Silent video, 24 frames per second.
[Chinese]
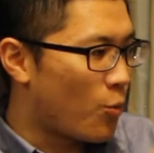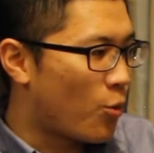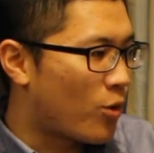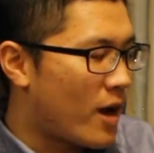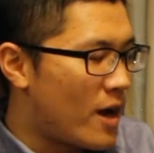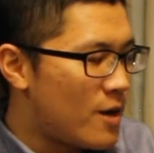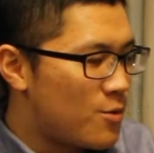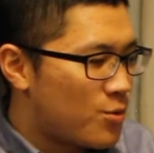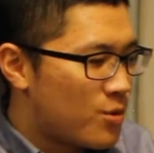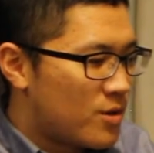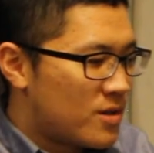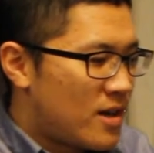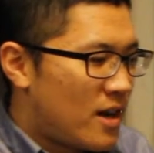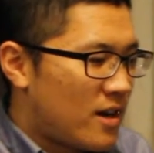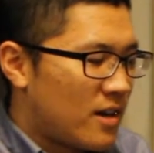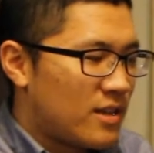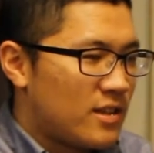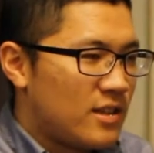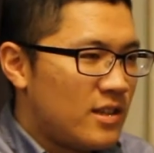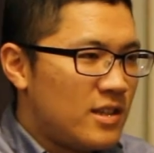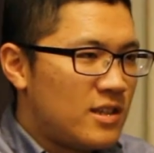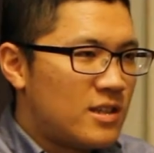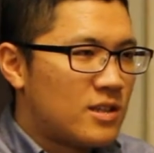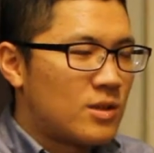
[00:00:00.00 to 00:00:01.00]
该如何让
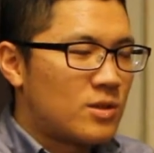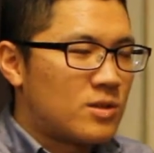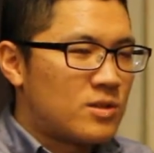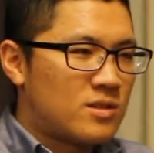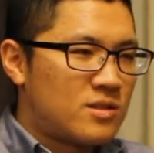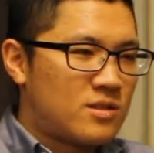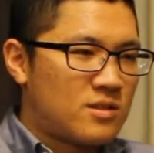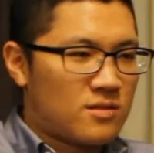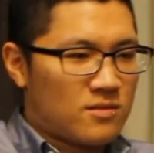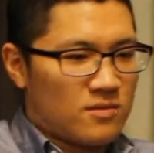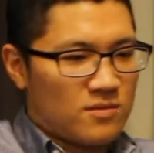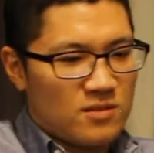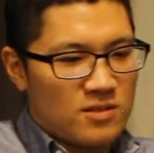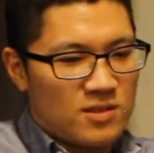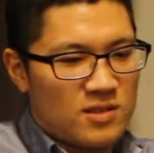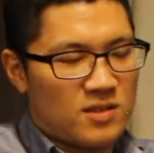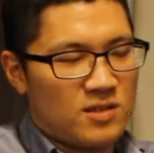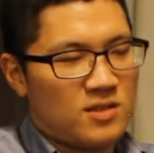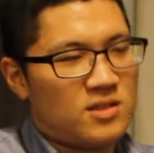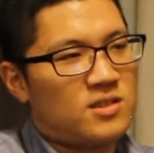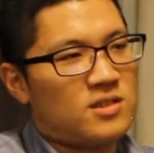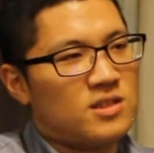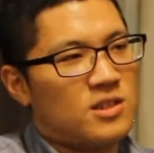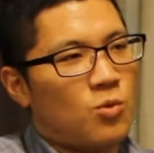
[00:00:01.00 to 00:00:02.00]
一个
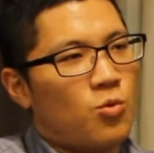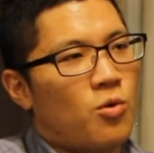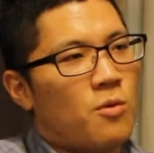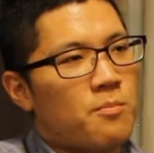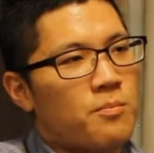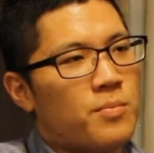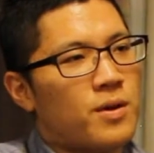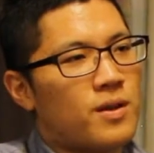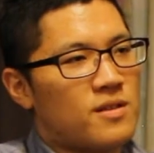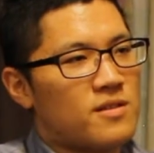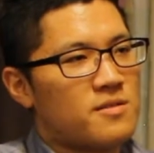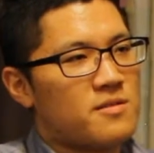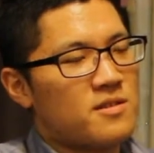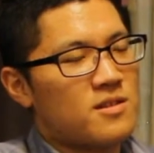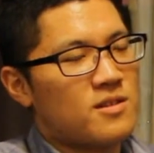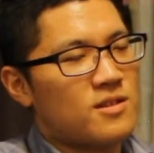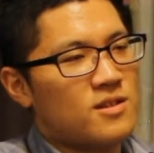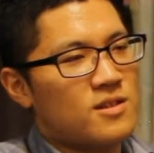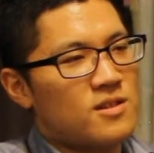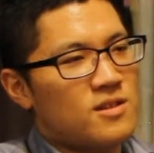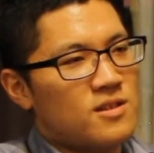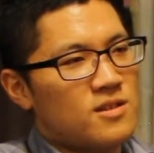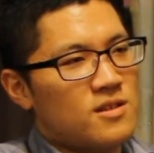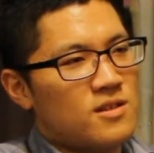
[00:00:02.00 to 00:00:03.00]
死死的文本
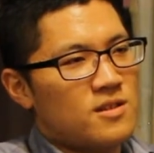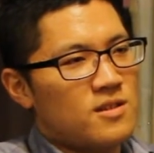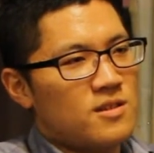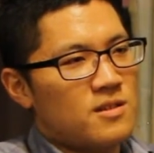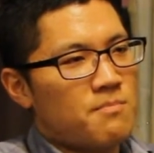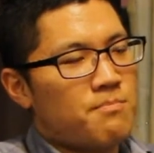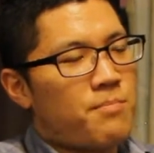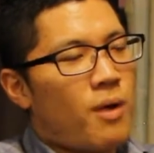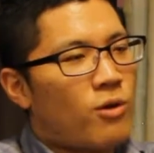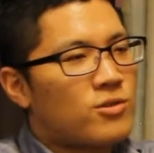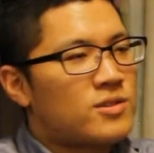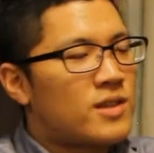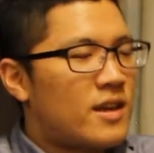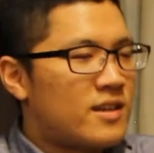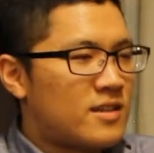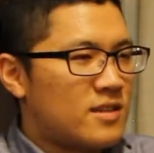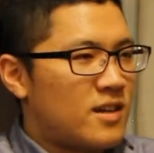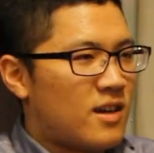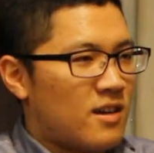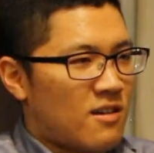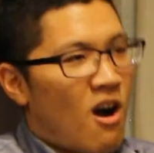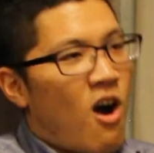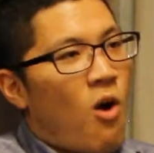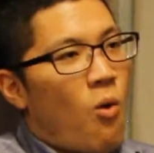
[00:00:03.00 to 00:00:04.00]
包在一
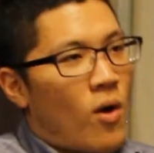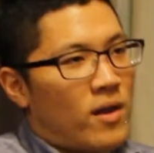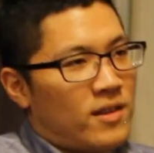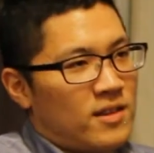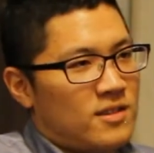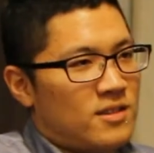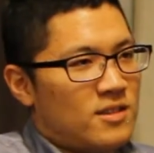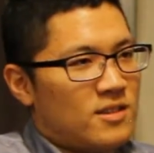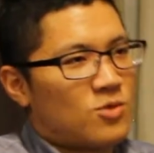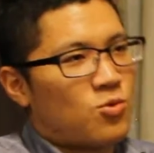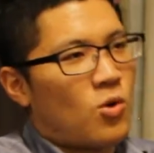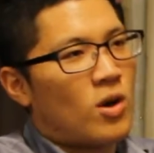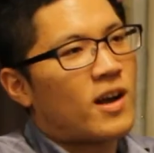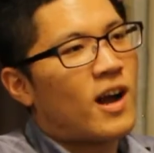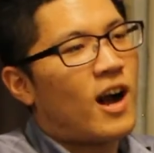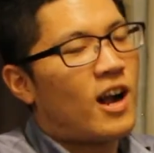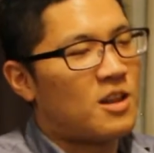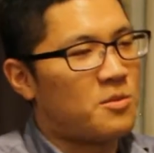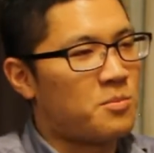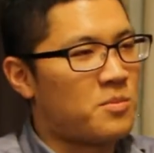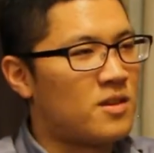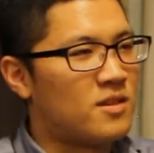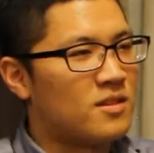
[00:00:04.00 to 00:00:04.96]
个很好玩的关卡里面？